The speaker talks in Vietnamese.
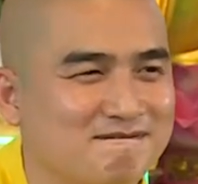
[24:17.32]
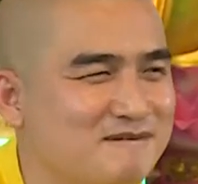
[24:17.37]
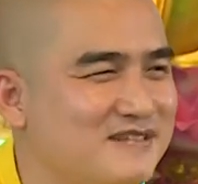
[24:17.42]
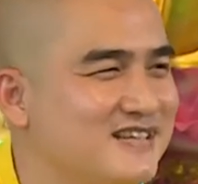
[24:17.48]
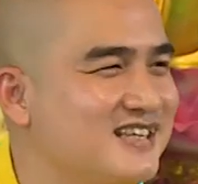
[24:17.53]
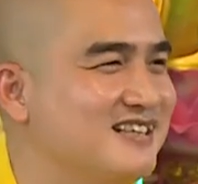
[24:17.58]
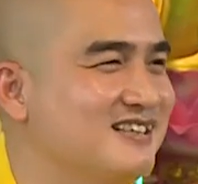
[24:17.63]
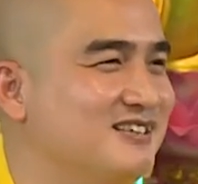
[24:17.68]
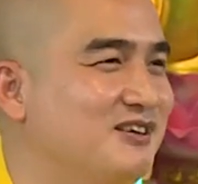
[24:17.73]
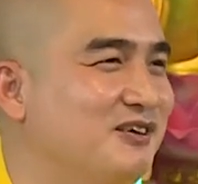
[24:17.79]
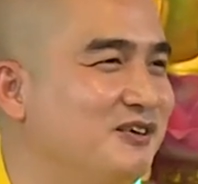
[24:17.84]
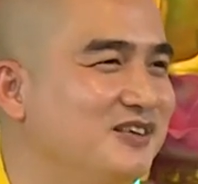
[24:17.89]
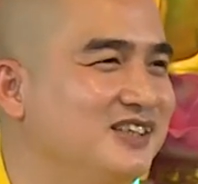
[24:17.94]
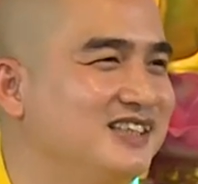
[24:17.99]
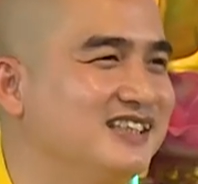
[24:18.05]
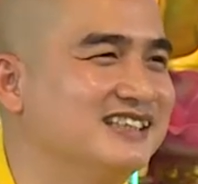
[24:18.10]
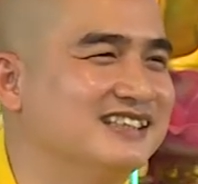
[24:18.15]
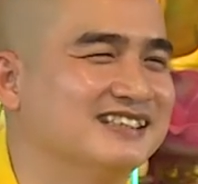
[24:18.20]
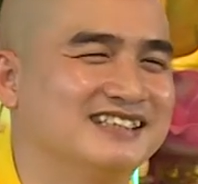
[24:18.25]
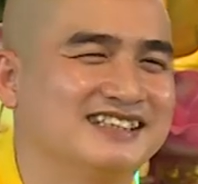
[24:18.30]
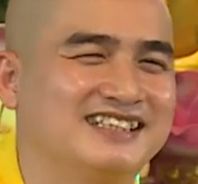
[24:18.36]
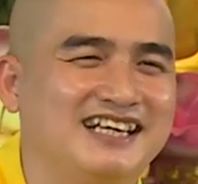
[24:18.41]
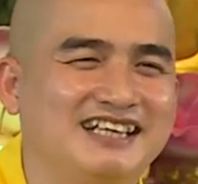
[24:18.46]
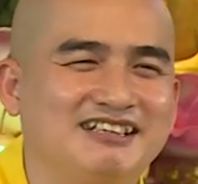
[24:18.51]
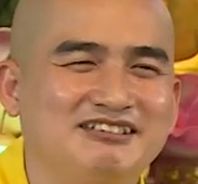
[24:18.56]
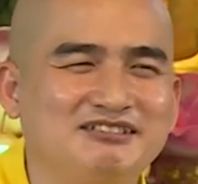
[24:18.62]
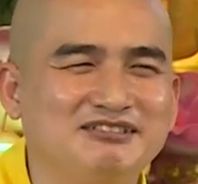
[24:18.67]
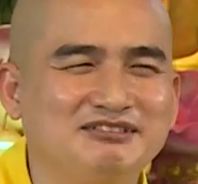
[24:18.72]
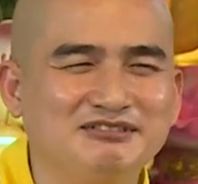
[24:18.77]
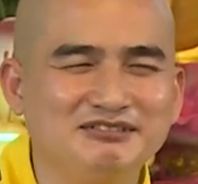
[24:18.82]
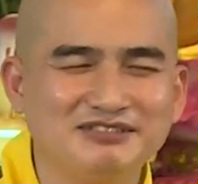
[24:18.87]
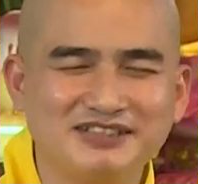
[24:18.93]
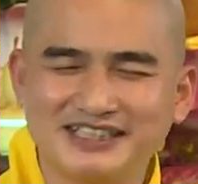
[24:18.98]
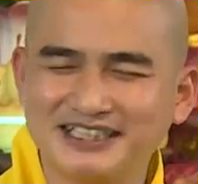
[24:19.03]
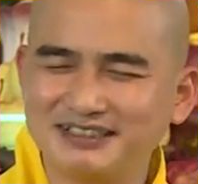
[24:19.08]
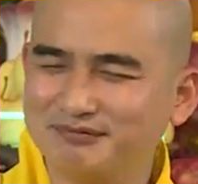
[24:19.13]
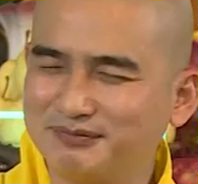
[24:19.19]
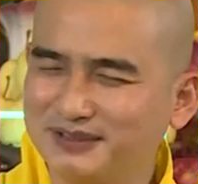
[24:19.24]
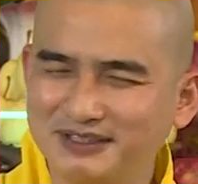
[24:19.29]
bây giờ nói thì người ta nói ui
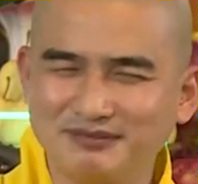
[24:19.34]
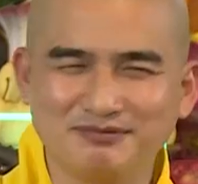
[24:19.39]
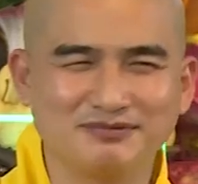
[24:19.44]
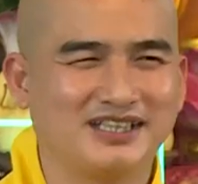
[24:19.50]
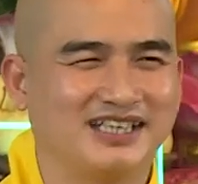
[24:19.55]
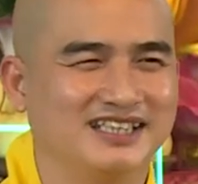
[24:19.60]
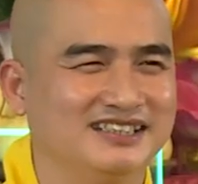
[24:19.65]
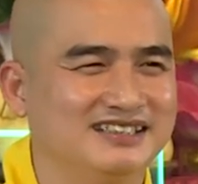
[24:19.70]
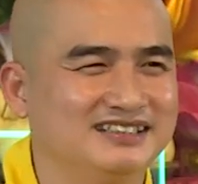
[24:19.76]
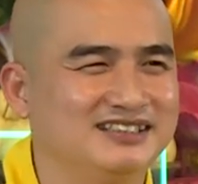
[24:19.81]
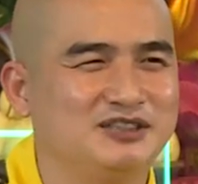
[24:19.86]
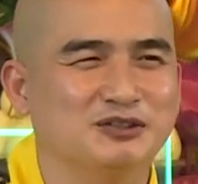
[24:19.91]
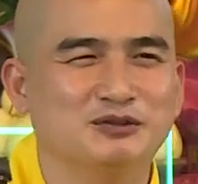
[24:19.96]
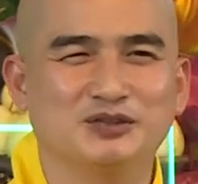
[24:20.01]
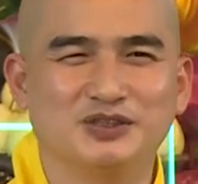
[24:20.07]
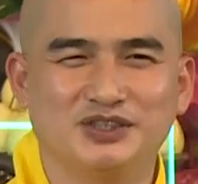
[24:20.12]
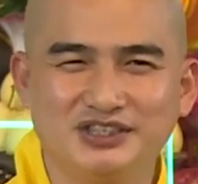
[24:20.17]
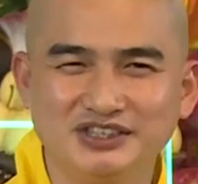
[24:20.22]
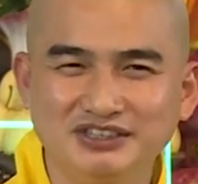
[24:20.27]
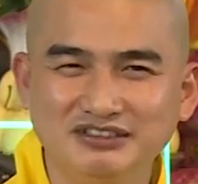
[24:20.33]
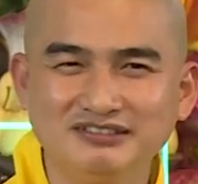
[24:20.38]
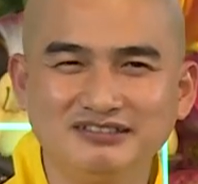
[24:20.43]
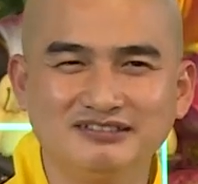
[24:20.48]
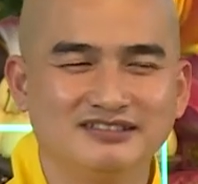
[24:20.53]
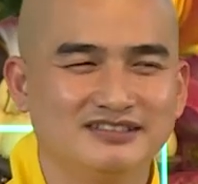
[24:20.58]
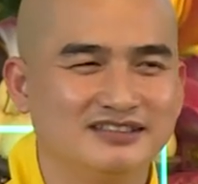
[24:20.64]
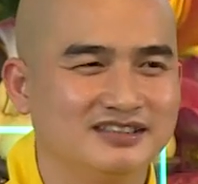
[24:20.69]
sao mấy ông thầy ở chùa sướng